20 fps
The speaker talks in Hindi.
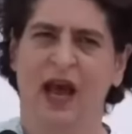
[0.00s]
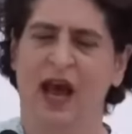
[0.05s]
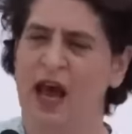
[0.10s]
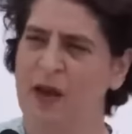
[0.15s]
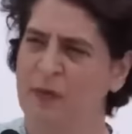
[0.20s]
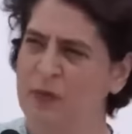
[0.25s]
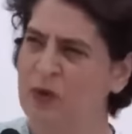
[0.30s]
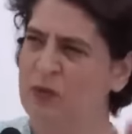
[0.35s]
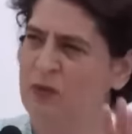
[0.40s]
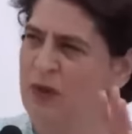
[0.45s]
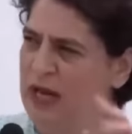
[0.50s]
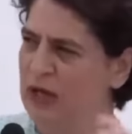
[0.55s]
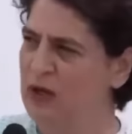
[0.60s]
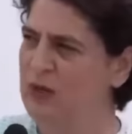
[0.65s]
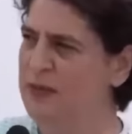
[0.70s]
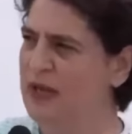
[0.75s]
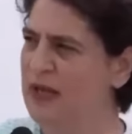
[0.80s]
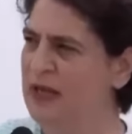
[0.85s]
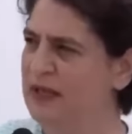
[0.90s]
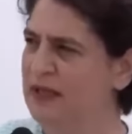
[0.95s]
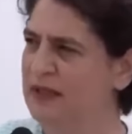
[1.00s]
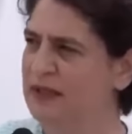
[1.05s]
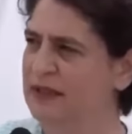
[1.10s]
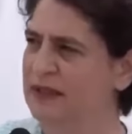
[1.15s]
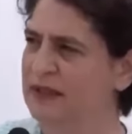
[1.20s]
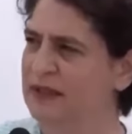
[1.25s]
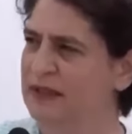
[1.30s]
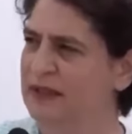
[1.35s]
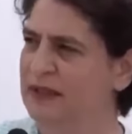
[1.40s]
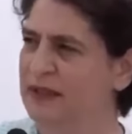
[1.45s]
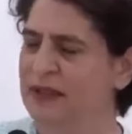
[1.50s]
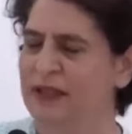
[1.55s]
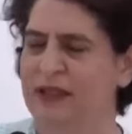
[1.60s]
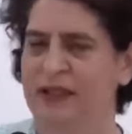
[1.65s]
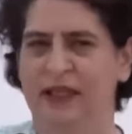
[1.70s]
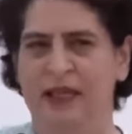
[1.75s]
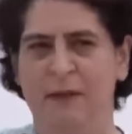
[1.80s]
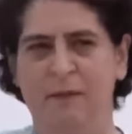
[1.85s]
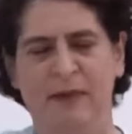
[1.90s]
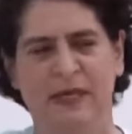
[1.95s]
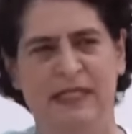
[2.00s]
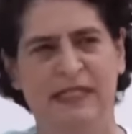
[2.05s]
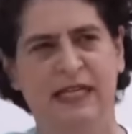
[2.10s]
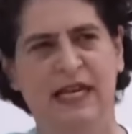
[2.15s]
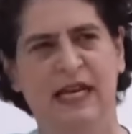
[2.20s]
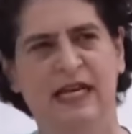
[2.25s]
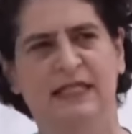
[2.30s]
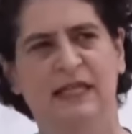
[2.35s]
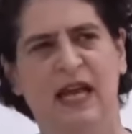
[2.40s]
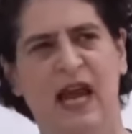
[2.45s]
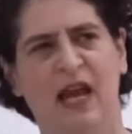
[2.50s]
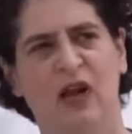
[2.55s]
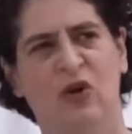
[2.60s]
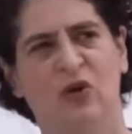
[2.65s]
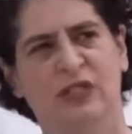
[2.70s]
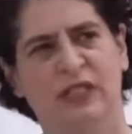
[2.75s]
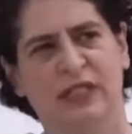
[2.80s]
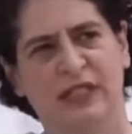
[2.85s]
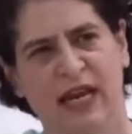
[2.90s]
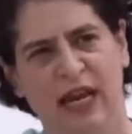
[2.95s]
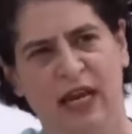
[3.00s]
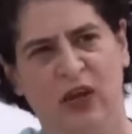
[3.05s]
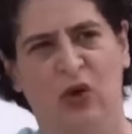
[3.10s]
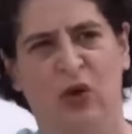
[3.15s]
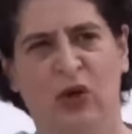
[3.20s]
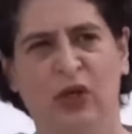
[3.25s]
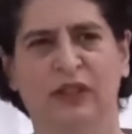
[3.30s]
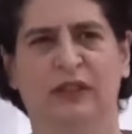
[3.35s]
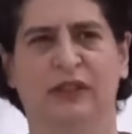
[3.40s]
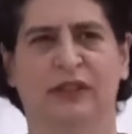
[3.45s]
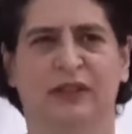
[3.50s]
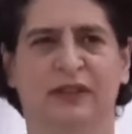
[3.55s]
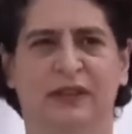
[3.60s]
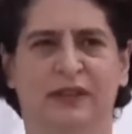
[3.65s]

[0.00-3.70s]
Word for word: आपको मालूम है कि पिछले साल उसने खुद